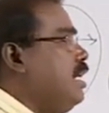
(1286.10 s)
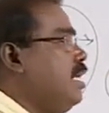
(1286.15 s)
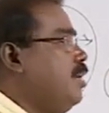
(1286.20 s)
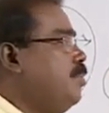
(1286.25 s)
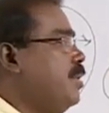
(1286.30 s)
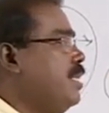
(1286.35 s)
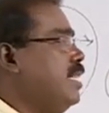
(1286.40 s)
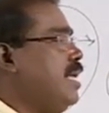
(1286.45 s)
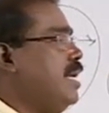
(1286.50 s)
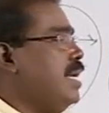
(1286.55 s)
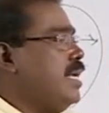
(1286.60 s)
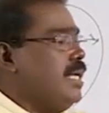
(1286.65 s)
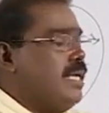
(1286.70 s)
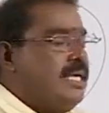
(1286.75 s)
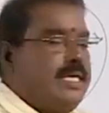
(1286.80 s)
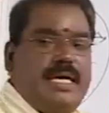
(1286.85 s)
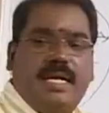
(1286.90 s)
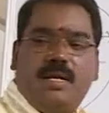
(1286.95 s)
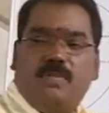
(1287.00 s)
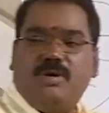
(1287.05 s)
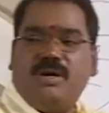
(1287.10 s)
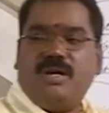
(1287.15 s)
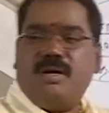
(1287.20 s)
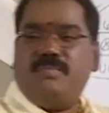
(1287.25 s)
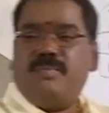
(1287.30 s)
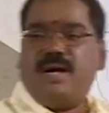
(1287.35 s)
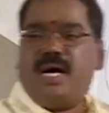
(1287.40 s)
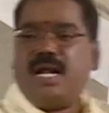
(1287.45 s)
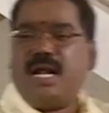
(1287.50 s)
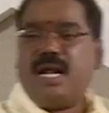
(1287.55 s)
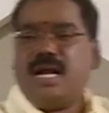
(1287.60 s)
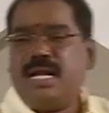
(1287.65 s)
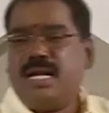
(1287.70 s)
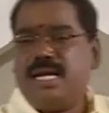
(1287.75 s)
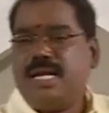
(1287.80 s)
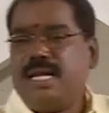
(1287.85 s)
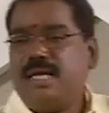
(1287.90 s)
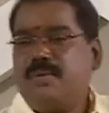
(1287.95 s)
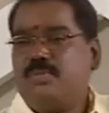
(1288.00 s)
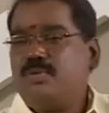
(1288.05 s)
இப்போ இந்த இயல்புக்கு மாறான
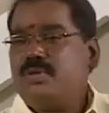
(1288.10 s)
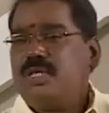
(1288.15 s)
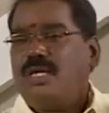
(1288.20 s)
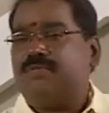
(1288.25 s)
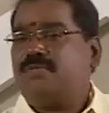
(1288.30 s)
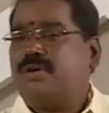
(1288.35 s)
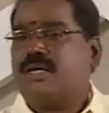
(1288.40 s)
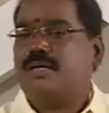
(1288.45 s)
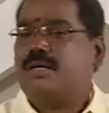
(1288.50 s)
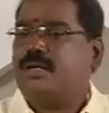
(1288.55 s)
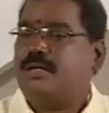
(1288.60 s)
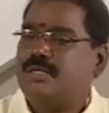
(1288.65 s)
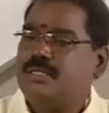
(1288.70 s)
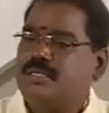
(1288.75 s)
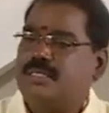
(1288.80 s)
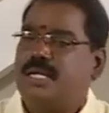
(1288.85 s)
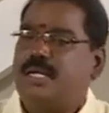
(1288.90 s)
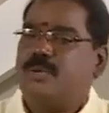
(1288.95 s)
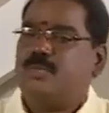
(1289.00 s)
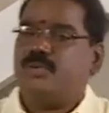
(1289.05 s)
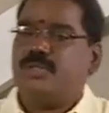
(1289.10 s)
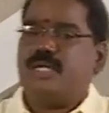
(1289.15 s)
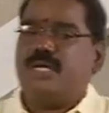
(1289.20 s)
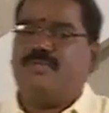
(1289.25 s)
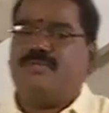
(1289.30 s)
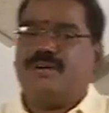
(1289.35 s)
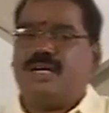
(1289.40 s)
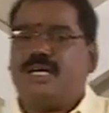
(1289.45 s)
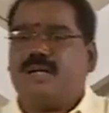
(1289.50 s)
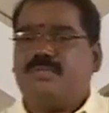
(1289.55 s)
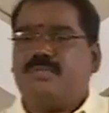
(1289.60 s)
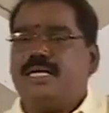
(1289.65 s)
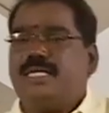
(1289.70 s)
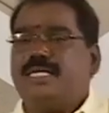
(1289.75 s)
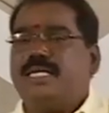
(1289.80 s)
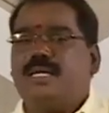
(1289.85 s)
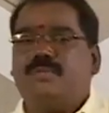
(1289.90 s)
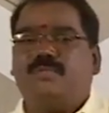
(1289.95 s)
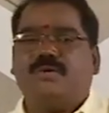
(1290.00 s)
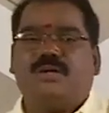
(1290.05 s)
நிலை புதன் வக்கரம் சரி புதன் வக்கரம்னா
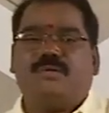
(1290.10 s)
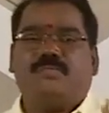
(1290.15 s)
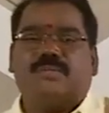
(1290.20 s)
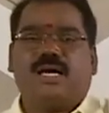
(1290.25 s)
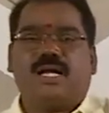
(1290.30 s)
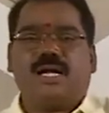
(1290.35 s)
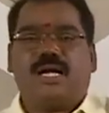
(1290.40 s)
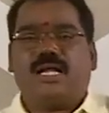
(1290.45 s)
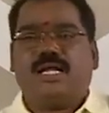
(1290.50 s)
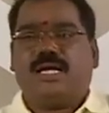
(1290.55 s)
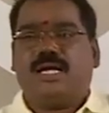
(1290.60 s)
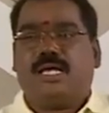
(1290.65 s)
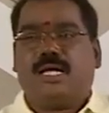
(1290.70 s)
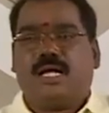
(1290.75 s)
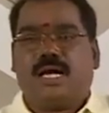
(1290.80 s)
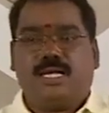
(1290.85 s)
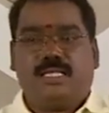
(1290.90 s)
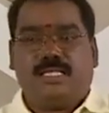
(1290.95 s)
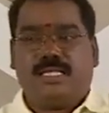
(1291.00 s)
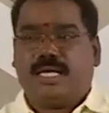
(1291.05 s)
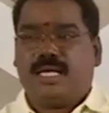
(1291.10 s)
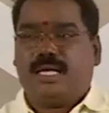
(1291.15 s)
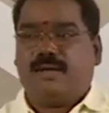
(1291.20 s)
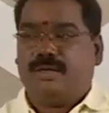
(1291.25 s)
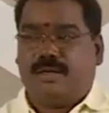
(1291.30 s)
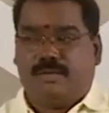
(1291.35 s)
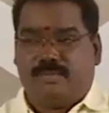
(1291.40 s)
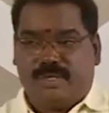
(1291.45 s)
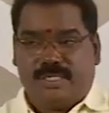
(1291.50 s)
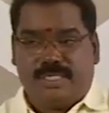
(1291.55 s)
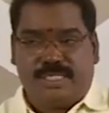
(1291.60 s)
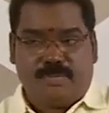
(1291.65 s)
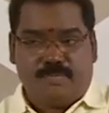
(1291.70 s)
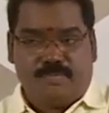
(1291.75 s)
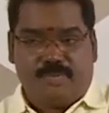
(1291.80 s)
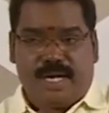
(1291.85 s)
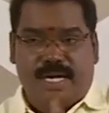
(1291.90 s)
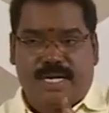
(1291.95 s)
இயல்புக்கு மாறான நிலை அடுத்த கேள்வி இப்படி ஜம்ப்